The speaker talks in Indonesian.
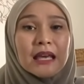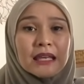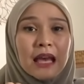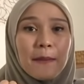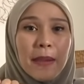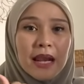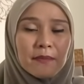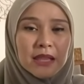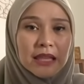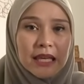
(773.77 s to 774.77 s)
yang
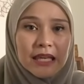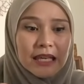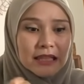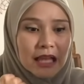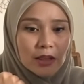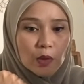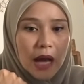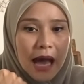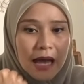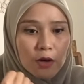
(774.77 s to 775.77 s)
paling penting kita tuh
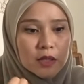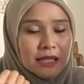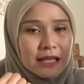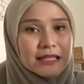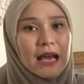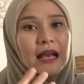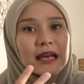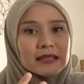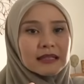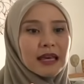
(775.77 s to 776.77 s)
harus
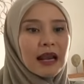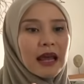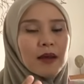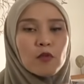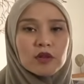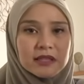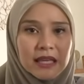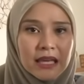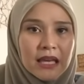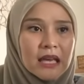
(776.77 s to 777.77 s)
terjaga secara
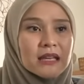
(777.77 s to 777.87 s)
emosi